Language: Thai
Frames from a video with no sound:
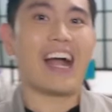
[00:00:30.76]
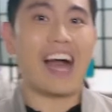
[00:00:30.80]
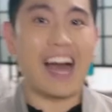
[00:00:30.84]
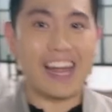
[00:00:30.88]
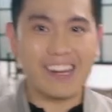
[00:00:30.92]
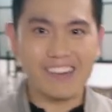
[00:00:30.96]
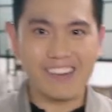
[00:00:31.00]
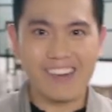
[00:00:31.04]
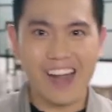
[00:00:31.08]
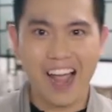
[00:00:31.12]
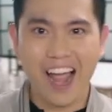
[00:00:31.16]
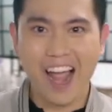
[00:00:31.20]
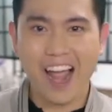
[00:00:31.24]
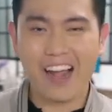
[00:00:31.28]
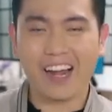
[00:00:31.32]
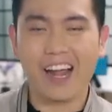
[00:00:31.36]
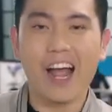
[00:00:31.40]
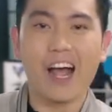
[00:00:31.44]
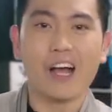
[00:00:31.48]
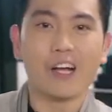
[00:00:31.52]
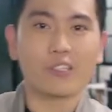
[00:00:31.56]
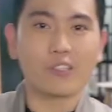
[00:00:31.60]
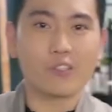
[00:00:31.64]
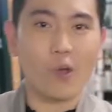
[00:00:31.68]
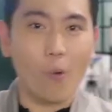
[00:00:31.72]
ขั้นแรก
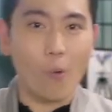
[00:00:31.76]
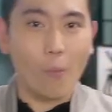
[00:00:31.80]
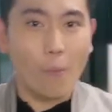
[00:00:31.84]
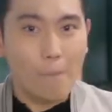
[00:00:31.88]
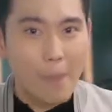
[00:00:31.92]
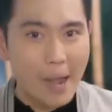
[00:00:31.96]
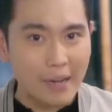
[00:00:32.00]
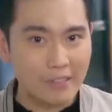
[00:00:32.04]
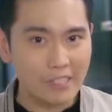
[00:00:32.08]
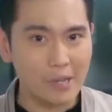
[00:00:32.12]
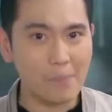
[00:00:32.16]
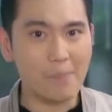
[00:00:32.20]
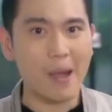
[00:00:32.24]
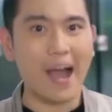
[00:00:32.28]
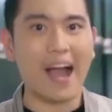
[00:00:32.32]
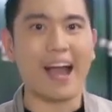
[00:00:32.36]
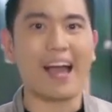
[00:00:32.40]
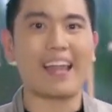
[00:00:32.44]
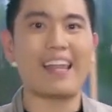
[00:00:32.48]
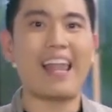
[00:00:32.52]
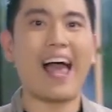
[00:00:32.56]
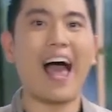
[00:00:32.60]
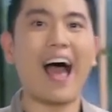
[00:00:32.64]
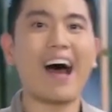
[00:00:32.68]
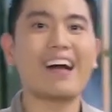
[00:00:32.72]
ส่งใบสมัค
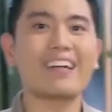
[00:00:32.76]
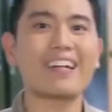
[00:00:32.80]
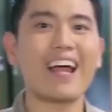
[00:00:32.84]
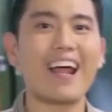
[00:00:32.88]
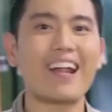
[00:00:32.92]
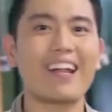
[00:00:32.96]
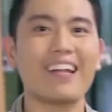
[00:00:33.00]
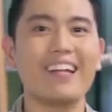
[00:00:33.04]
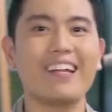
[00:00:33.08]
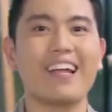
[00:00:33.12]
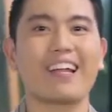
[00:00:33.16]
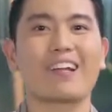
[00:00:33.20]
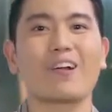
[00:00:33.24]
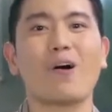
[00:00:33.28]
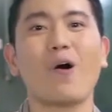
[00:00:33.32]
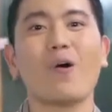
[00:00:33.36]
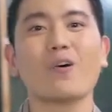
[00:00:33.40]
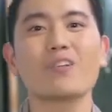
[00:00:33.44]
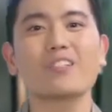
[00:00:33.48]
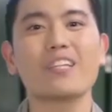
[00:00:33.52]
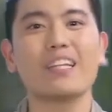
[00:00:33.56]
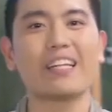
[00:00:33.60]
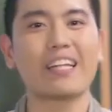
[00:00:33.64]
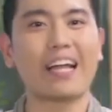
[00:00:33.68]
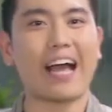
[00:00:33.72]
รและรายละเอียดข
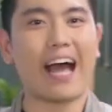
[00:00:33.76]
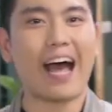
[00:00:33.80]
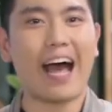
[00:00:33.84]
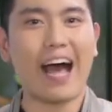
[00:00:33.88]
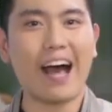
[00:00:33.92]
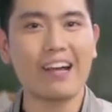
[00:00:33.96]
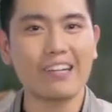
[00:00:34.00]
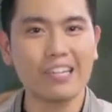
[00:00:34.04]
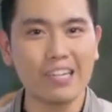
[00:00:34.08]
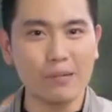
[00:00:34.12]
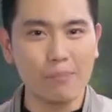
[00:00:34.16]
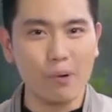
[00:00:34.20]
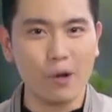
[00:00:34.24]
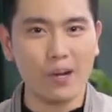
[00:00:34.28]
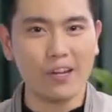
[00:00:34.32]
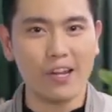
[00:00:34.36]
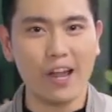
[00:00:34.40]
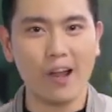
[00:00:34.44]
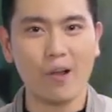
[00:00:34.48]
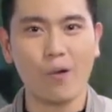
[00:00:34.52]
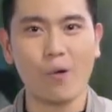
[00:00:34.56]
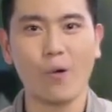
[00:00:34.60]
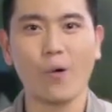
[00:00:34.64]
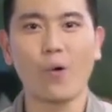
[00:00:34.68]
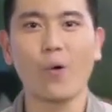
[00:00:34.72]
องสินค้าหรือบริ
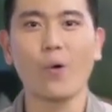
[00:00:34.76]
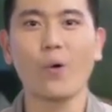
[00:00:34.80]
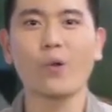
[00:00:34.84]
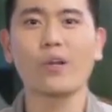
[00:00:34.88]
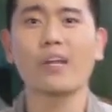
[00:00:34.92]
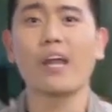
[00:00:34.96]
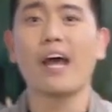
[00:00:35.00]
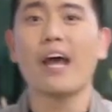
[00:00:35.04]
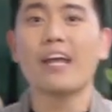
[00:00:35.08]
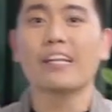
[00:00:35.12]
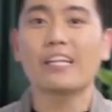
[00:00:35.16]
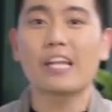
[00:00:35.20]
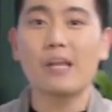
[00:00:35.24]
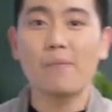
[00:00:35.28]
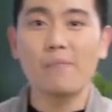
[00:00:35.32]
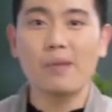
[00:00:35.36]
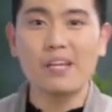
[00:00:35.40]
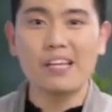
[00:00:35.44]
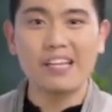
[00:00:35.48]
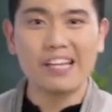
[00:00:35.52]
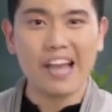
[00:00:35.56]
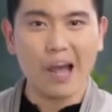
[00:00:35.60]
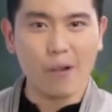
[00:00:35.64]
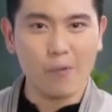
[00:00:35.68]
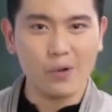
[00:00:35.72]
การของคุณ ที่
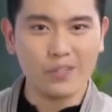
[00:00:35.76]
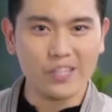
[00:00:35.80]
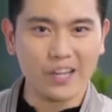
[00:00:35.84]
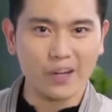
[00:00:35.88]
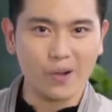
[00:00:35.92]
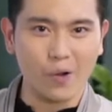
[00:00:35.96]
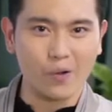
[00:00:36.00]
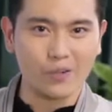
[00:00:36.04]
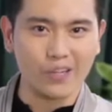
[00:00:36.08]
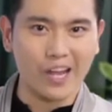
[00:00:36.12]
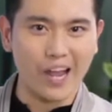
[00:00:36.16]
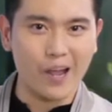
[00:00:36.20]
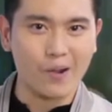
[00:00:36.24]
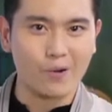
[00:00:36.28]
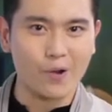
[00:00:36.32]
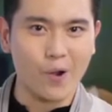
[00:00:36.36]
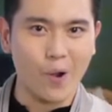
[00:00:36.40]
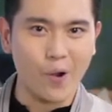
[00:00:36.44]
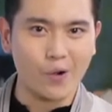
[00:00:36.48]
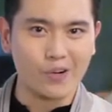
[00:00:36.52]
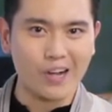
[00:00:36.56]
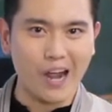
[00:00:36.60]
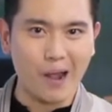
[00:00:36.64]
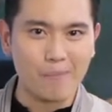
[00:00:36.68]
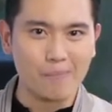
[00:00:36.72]
มีงานวิจัยของไทยร
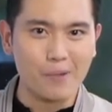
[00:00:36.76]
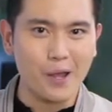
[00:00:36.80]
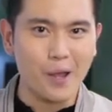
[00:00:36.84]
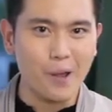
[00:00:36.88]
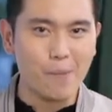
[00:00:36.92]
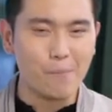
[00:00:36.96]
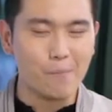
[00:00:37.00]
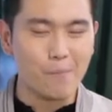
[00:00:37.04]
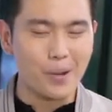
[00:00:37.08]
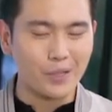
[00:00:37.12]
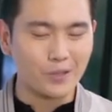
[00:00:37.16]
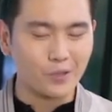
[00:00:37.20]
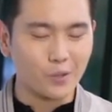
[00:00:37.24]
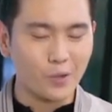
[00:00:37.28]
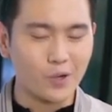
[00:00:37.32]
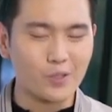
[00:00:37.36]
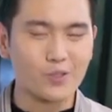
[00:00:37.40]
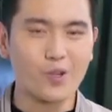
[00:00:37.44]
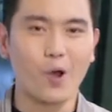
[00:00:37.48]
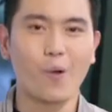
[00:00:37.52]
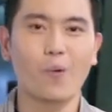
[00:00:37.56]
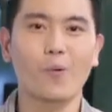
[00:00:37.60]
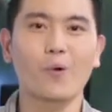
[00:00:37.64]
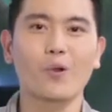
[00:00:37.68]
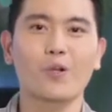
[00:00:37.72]
องรับมาตรว
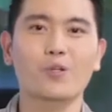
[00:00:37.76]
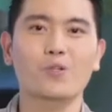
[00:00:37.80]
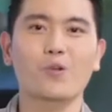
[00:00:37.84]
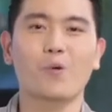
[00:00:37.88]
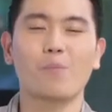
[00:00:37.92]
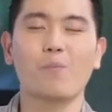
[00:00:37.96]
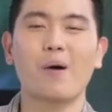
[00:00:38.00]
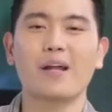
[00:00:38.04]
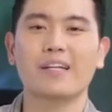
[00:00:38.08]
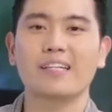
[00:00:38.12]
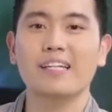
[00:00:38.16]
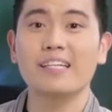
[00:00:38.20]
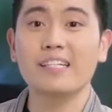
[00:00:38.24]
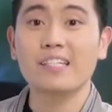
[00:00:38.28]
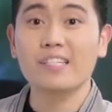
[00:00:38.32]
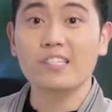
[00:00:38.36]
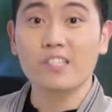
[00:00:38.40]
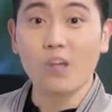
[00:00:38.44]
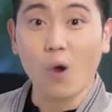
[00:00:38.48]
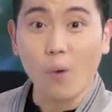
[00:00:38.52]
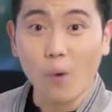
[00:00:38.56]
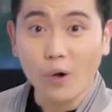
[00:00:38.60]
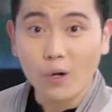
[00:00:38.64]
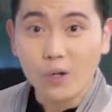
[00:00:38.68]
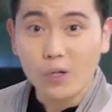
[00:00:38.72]
จสอบคุณสมบัติที่
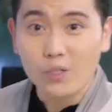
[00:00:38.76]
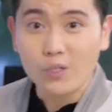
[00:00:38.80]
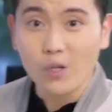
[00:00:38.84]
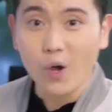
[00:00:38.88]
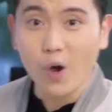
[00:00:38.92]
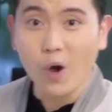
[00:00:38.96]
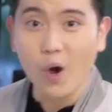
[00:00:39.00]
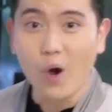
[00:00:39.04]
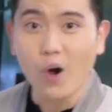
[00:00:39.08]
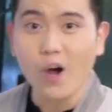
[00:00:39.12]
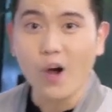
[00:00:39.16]
สวทช